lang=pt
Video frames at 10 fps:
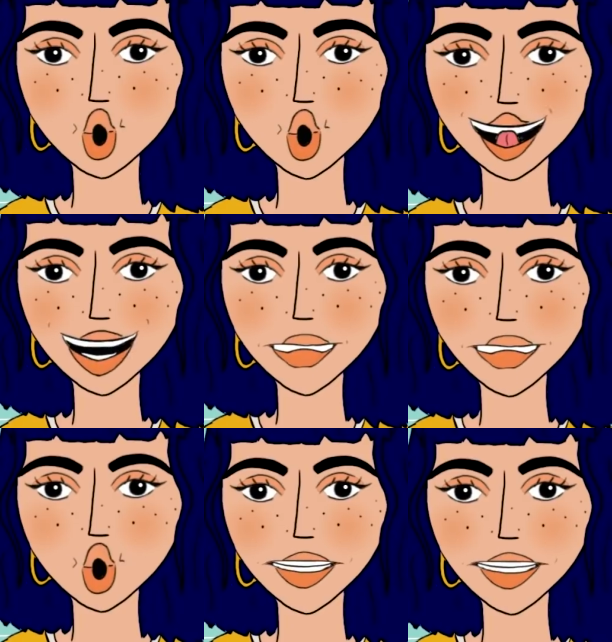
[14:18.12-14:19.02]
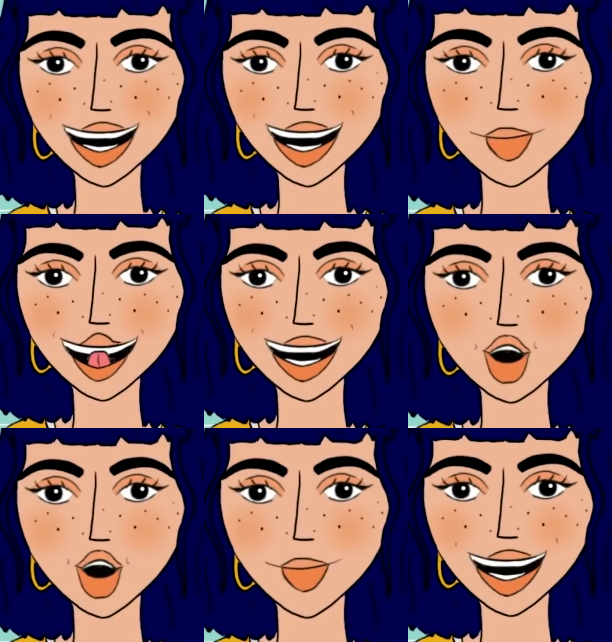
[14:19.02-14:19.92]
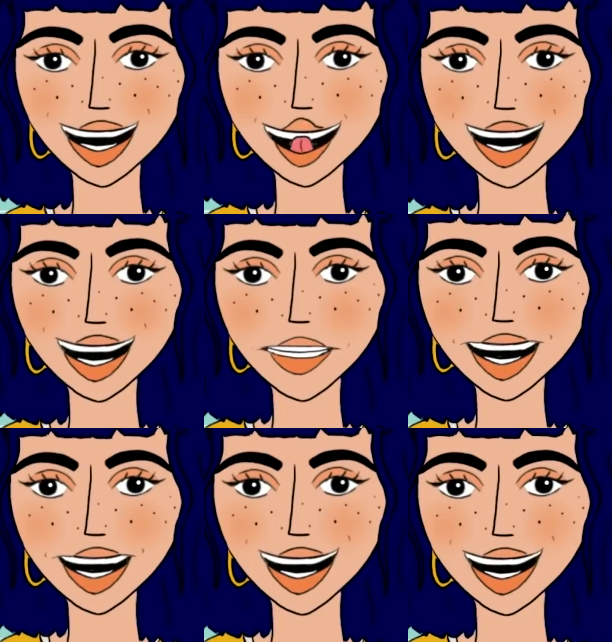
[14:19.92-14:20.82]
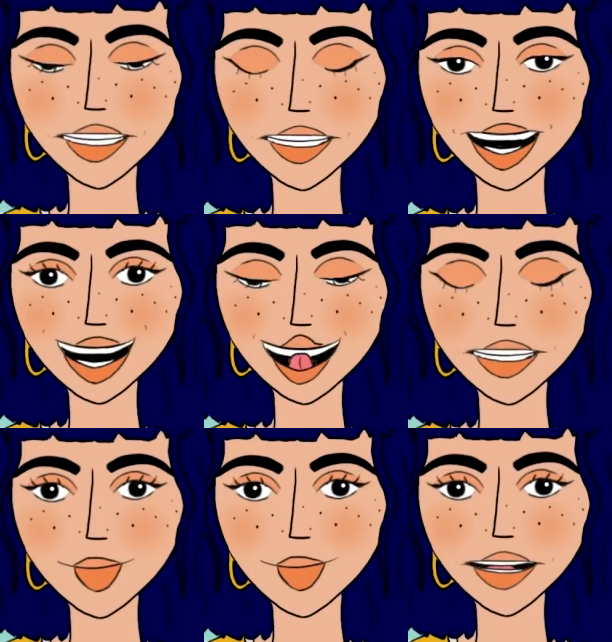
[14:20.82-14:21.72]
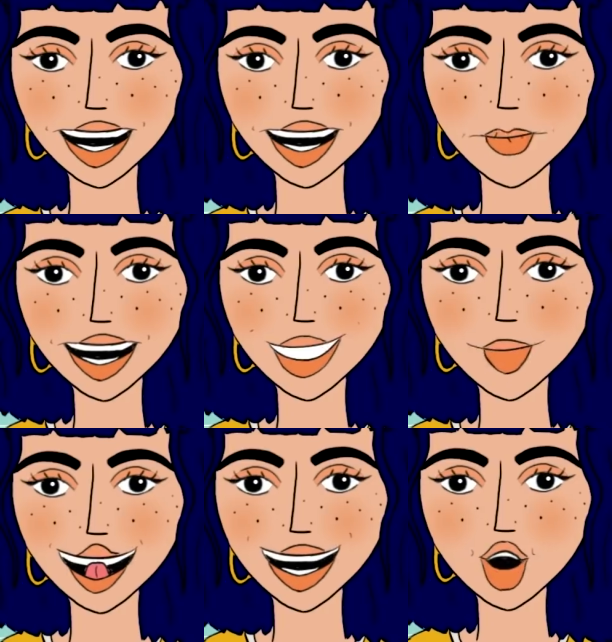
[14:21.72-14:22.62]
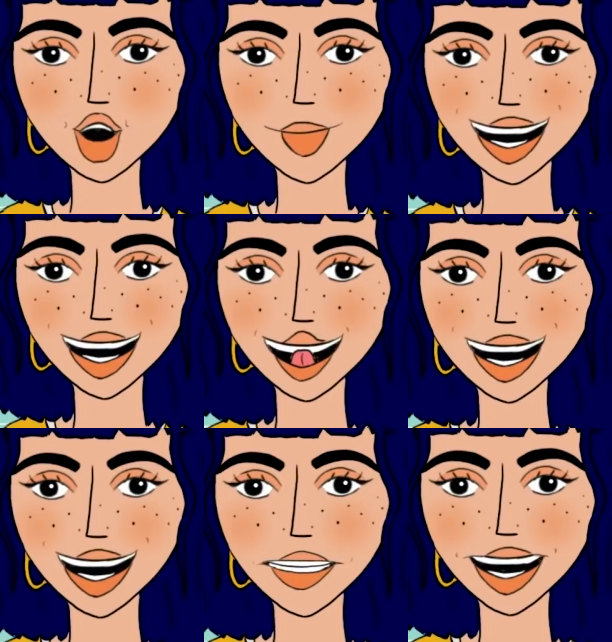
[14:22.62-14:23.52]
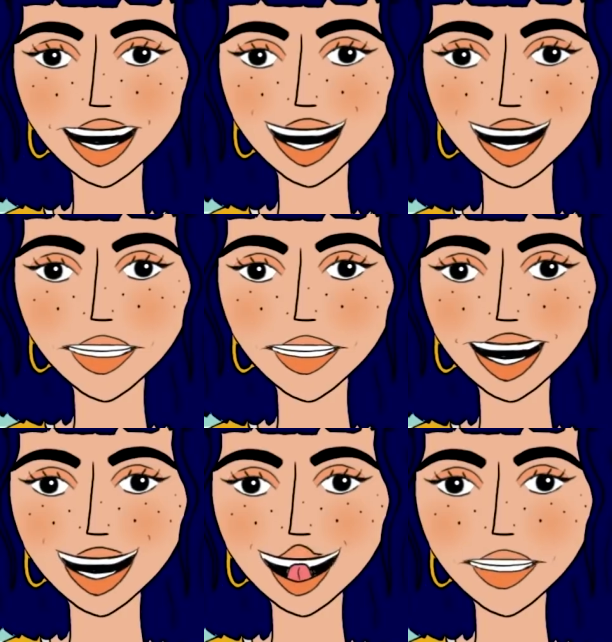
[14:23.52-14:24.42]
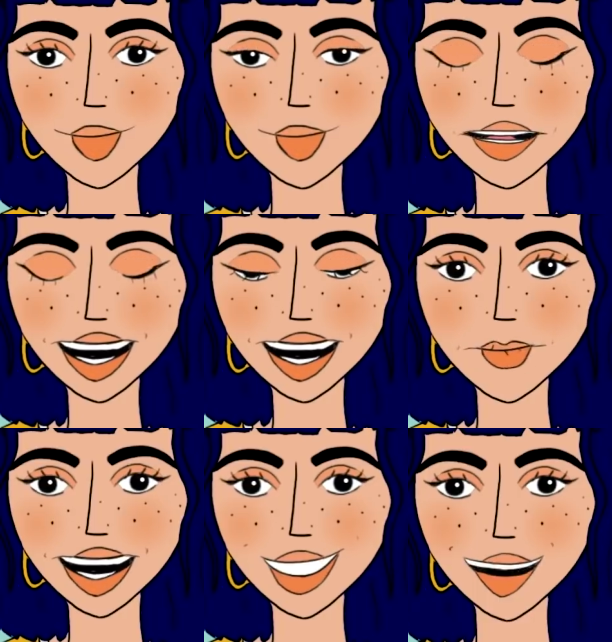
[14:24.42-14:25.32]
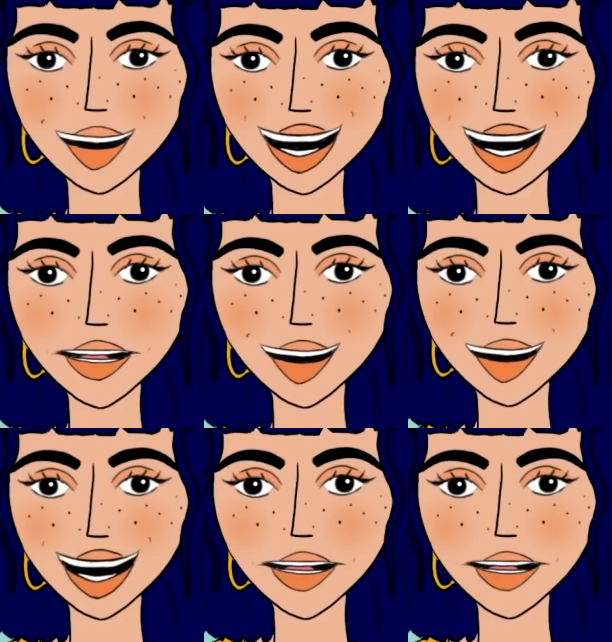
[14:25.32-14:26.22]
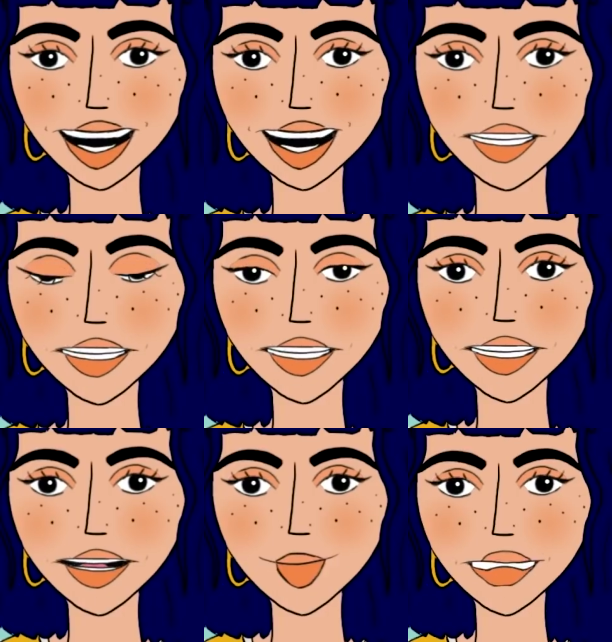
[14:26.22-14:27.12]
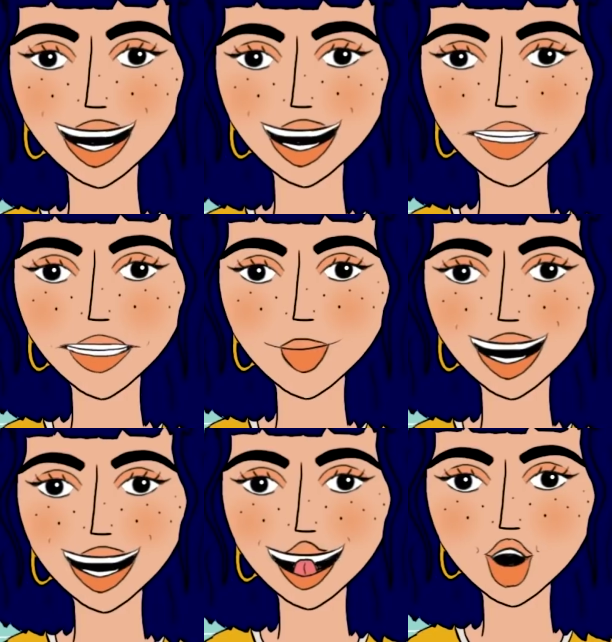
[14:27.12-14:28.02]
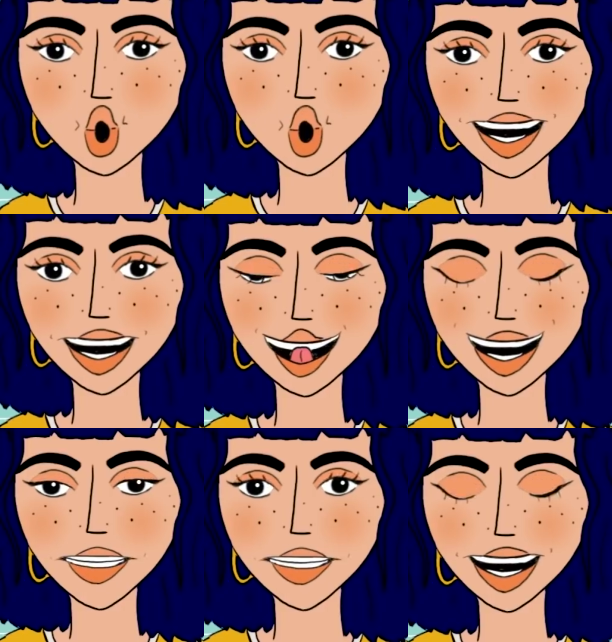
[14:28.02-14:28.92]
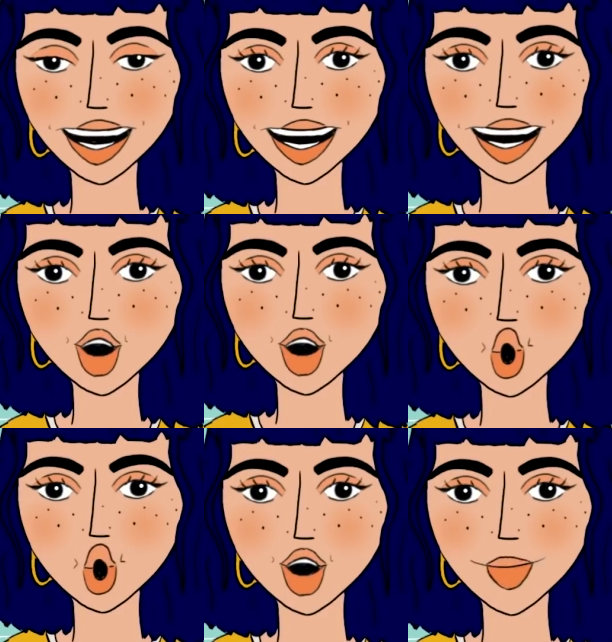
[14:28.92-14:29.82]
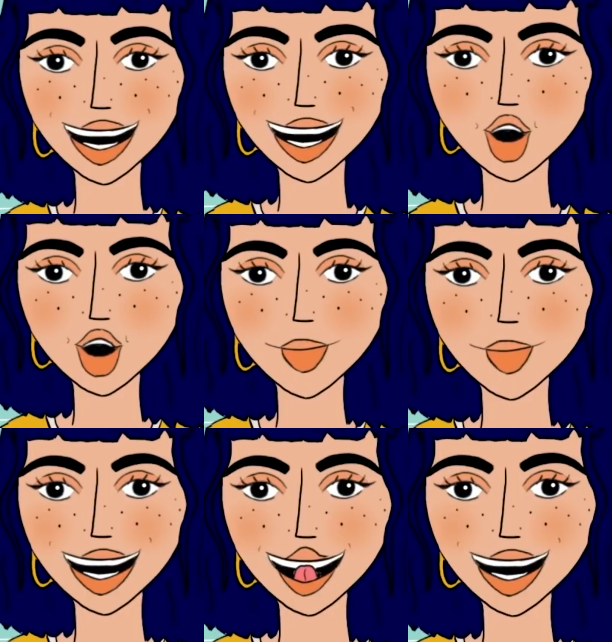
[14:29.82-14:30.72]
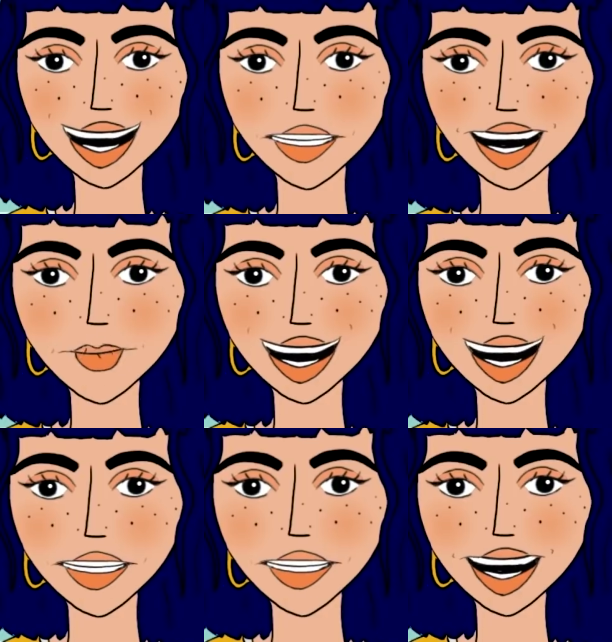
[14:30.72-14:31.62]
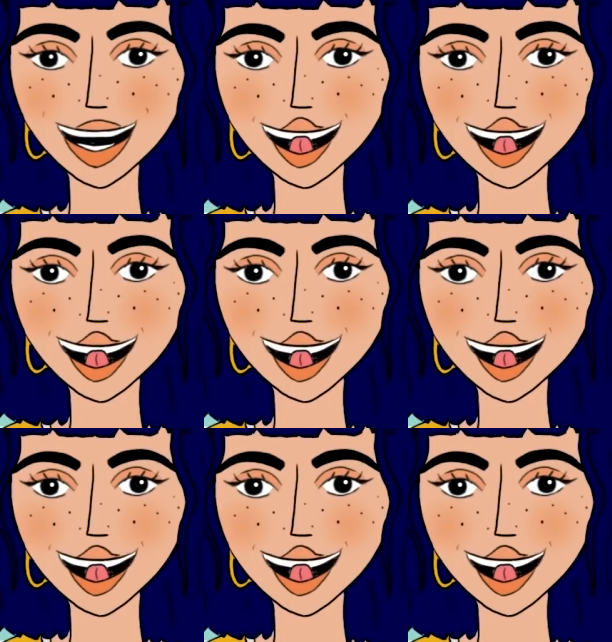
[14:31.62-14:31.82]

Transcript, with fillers: e, hum, e, fiquei muito contente porque muita gente ficou entusiasmada, embora eu ainda tenha poucos patronos e eu percebo completamente. Eu já estou. Eu tipo. Eu estou entusiasmada pela quantidade de patronos que eu tenho, porque eu, quando iniciei o Patreon,